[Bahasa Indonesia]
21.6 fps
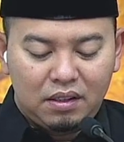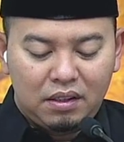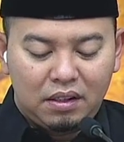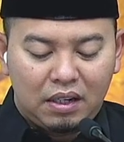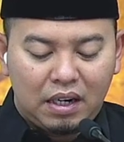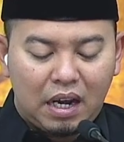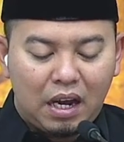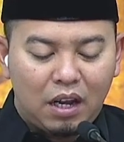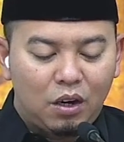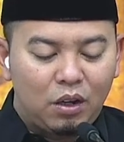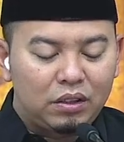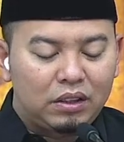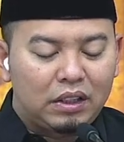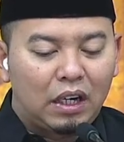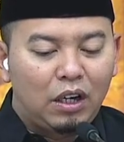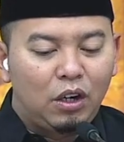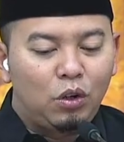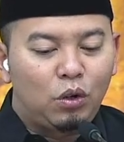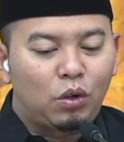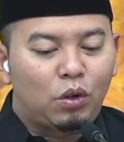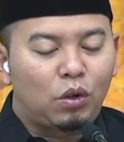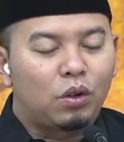kalau
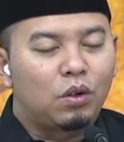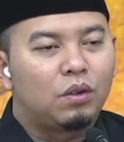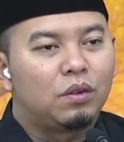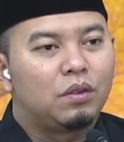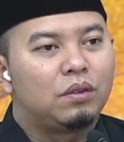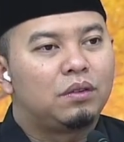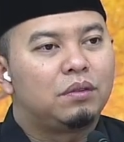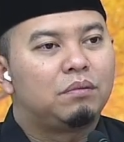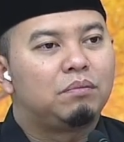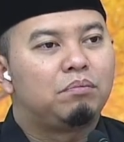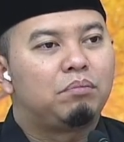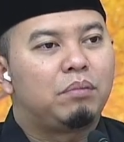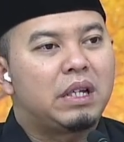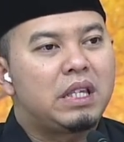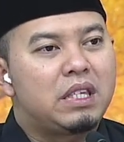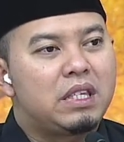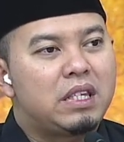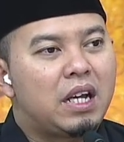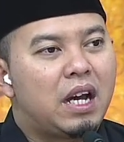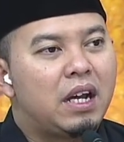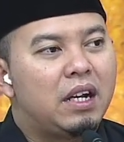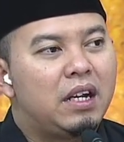telur
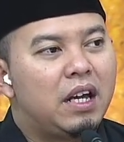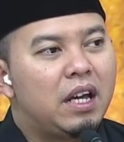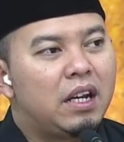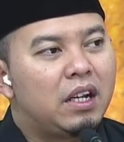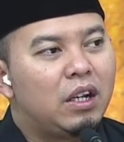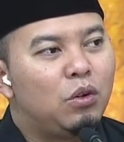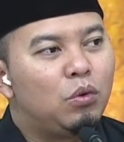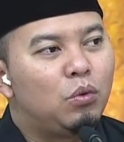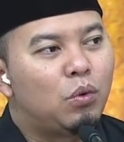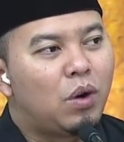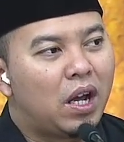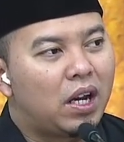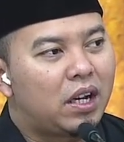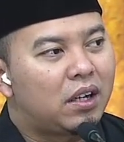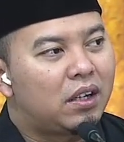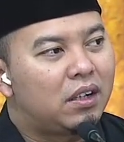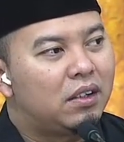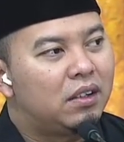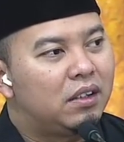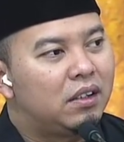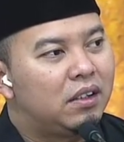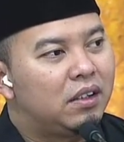pecah dari luar
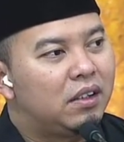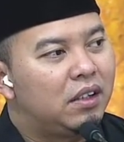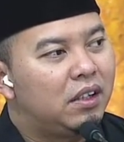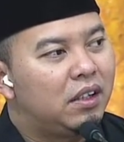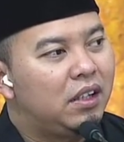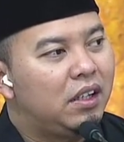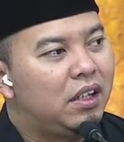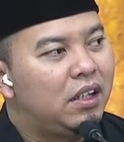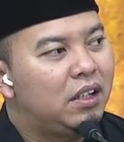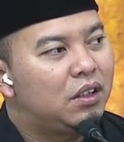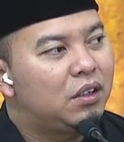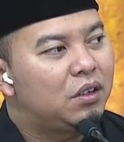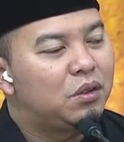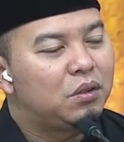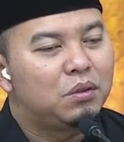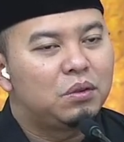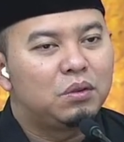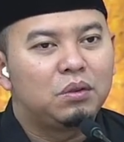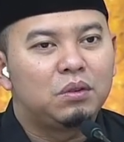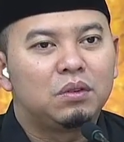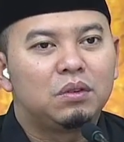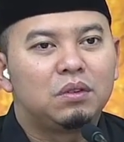
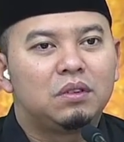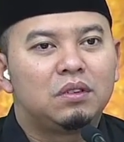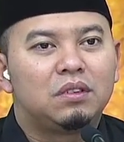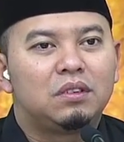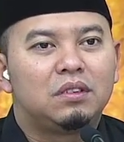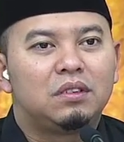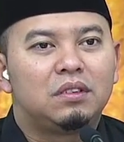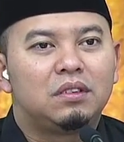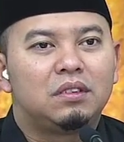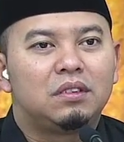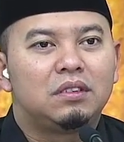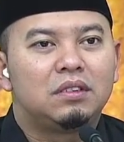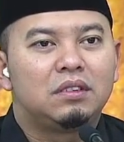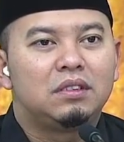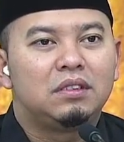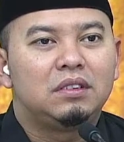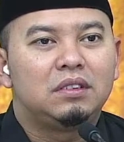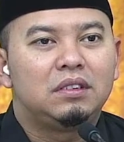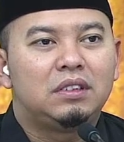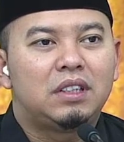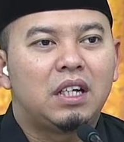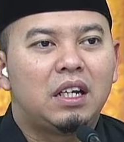itu
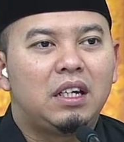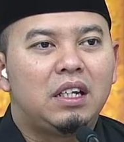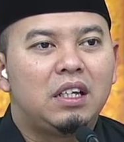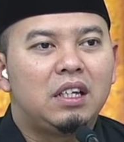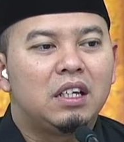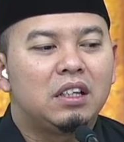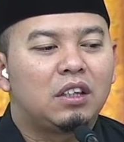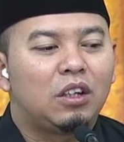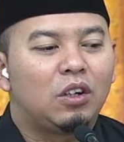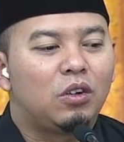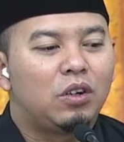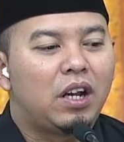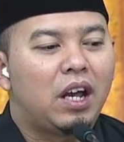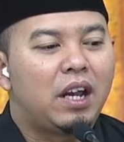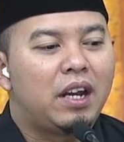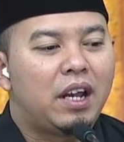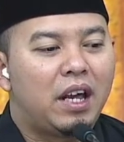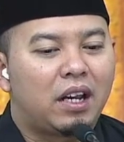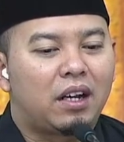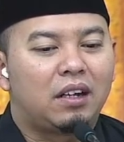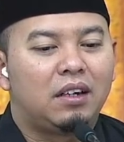jadinya telur dadar